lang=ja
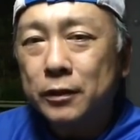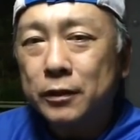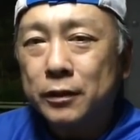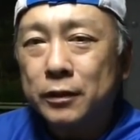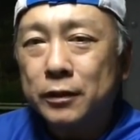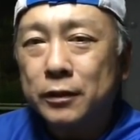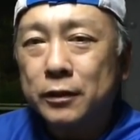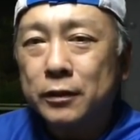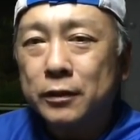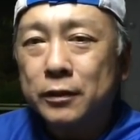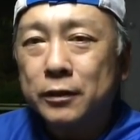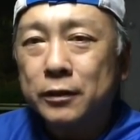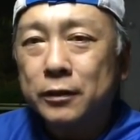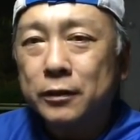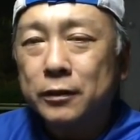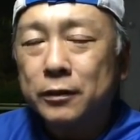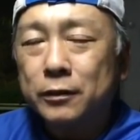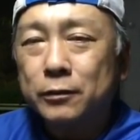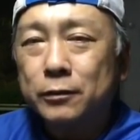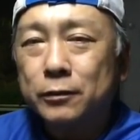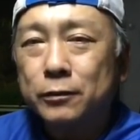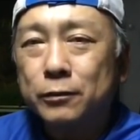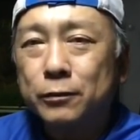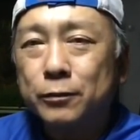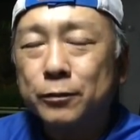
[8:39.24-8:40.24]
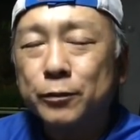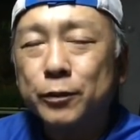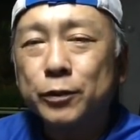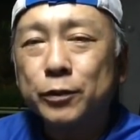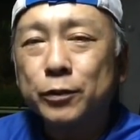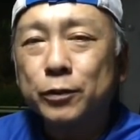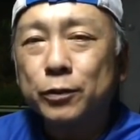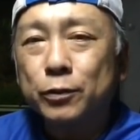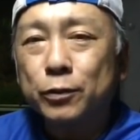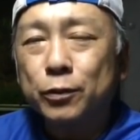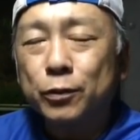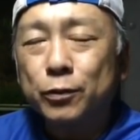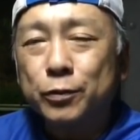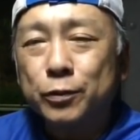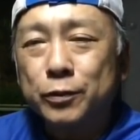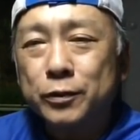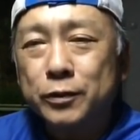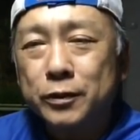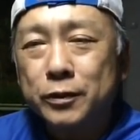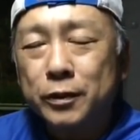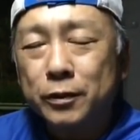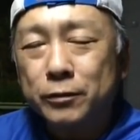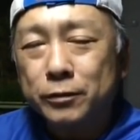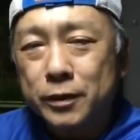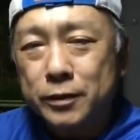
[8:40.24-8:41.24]
えいうものを送っ
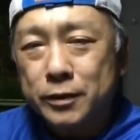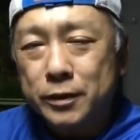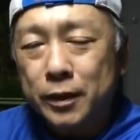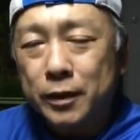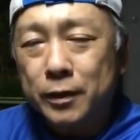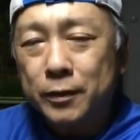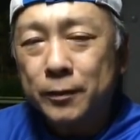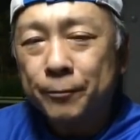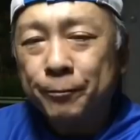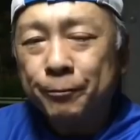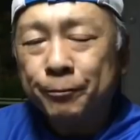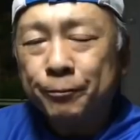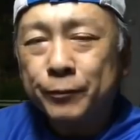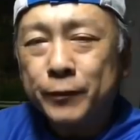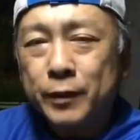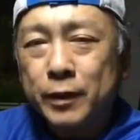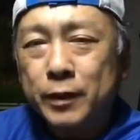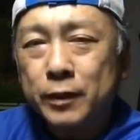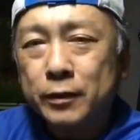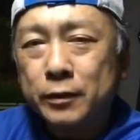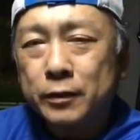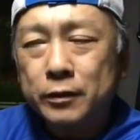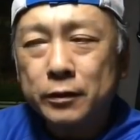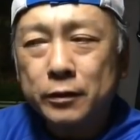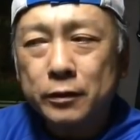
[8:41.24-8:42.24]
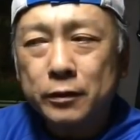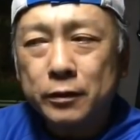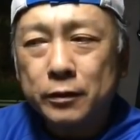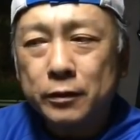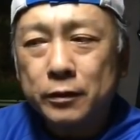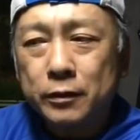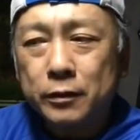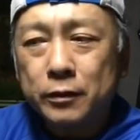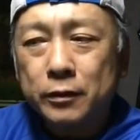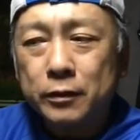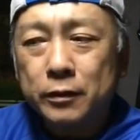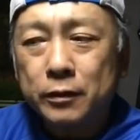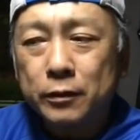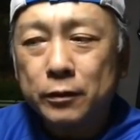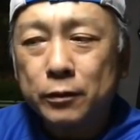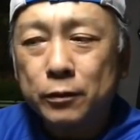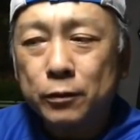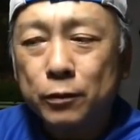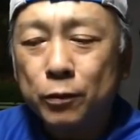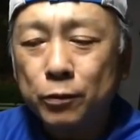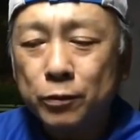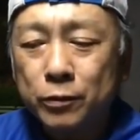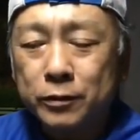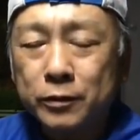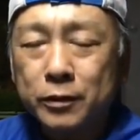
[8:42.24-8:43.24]
てください。で、
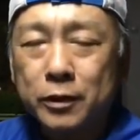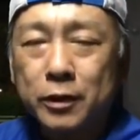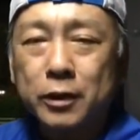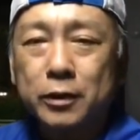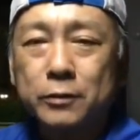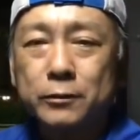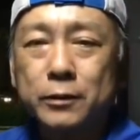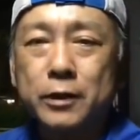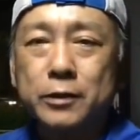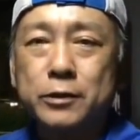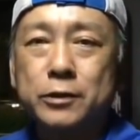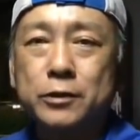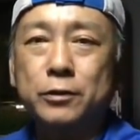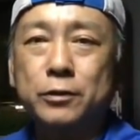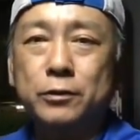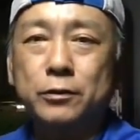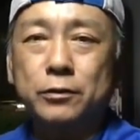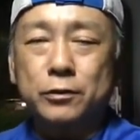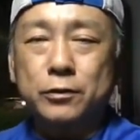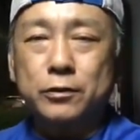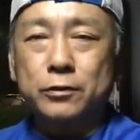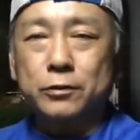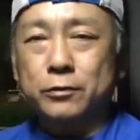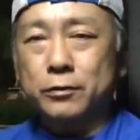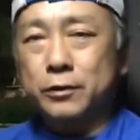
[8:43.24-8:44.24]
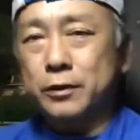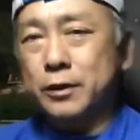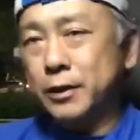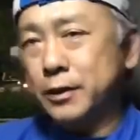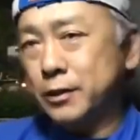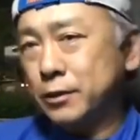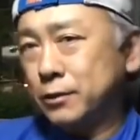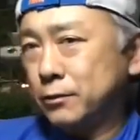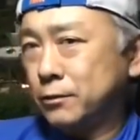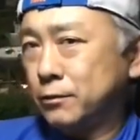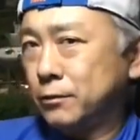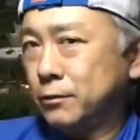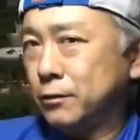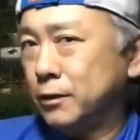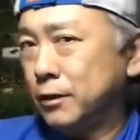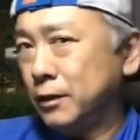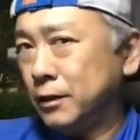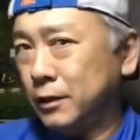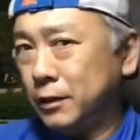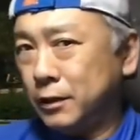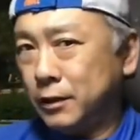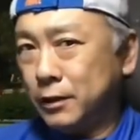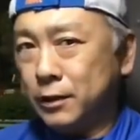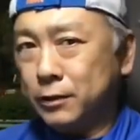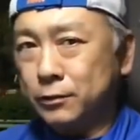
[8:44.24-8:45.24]
今回はちょっとその内容、
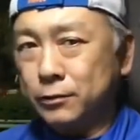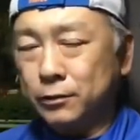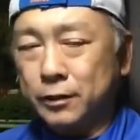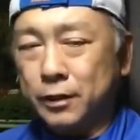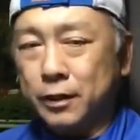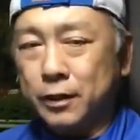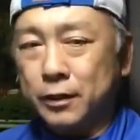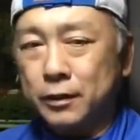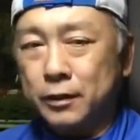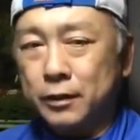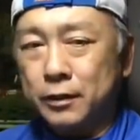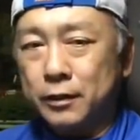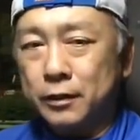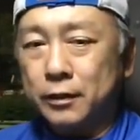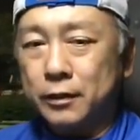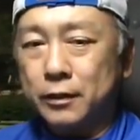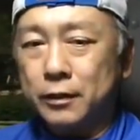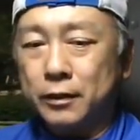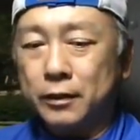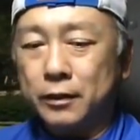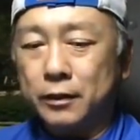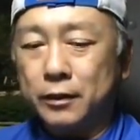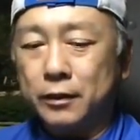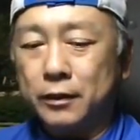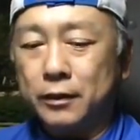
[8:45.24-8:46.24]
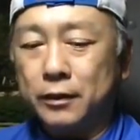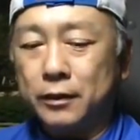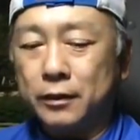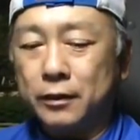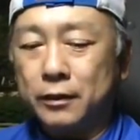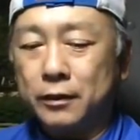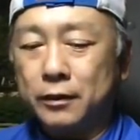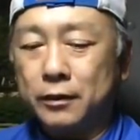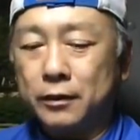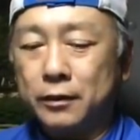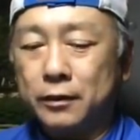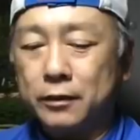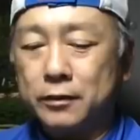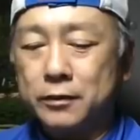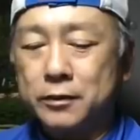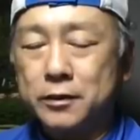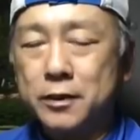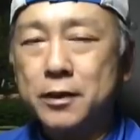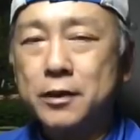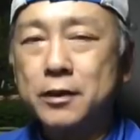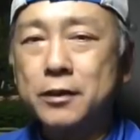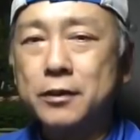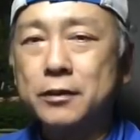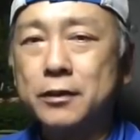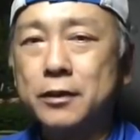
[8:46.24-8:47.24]
えっ、とね、えー、
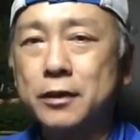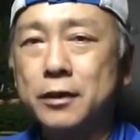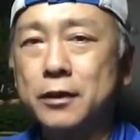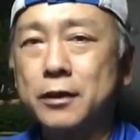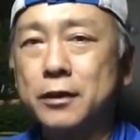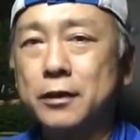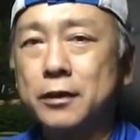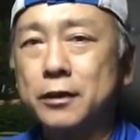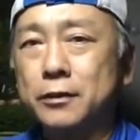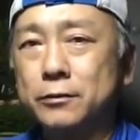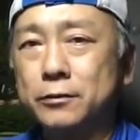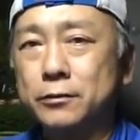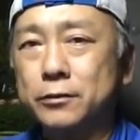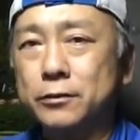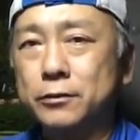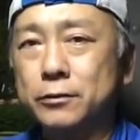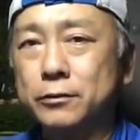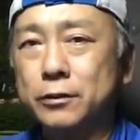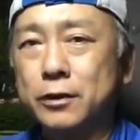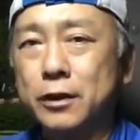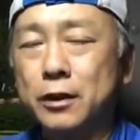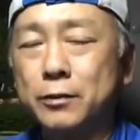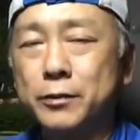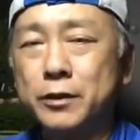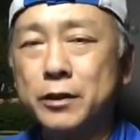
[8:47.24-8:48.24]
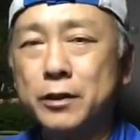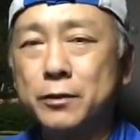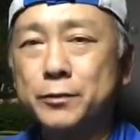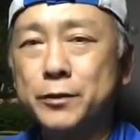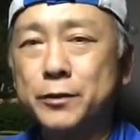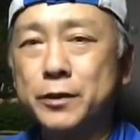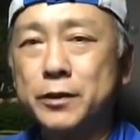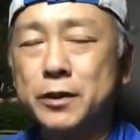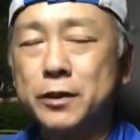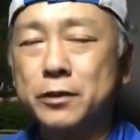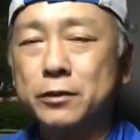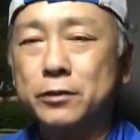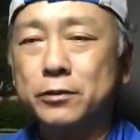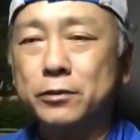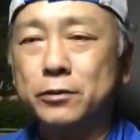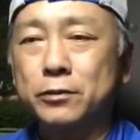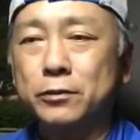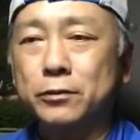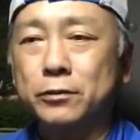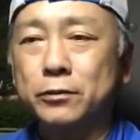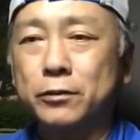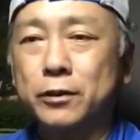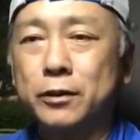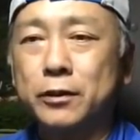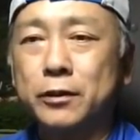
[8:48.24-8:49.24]
前回のそのカメラプレゼント
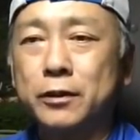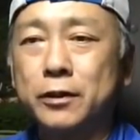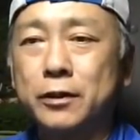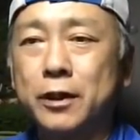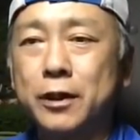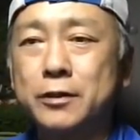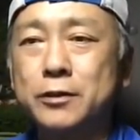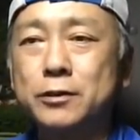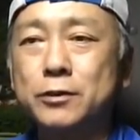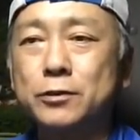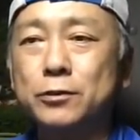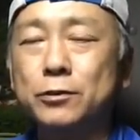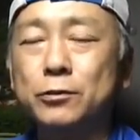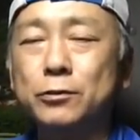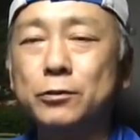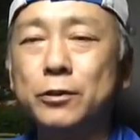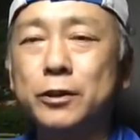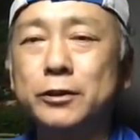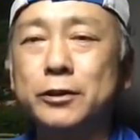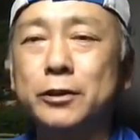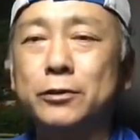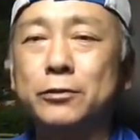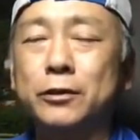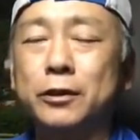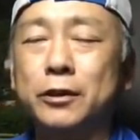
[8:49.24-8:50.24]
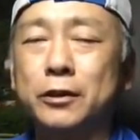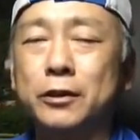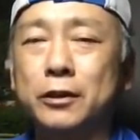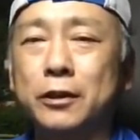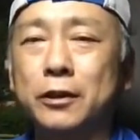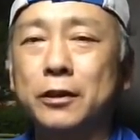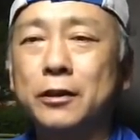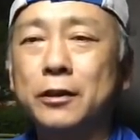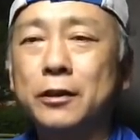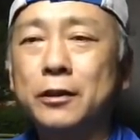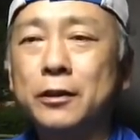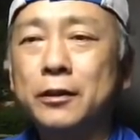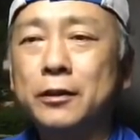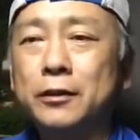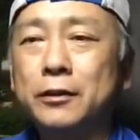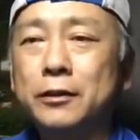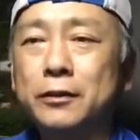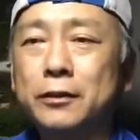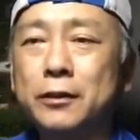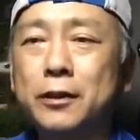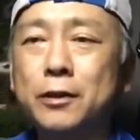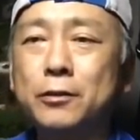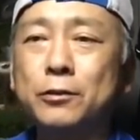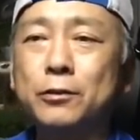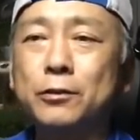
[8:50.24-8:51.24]
の発送終わった時に、
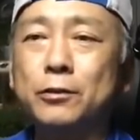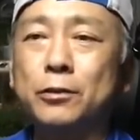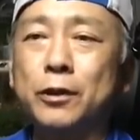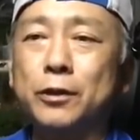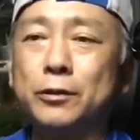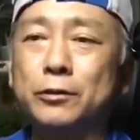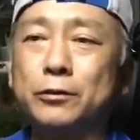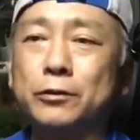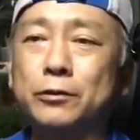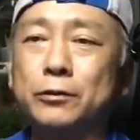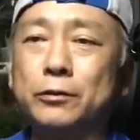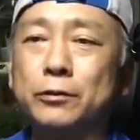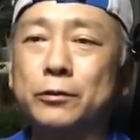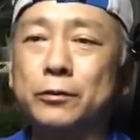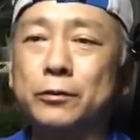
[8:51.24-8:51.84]
結構あの、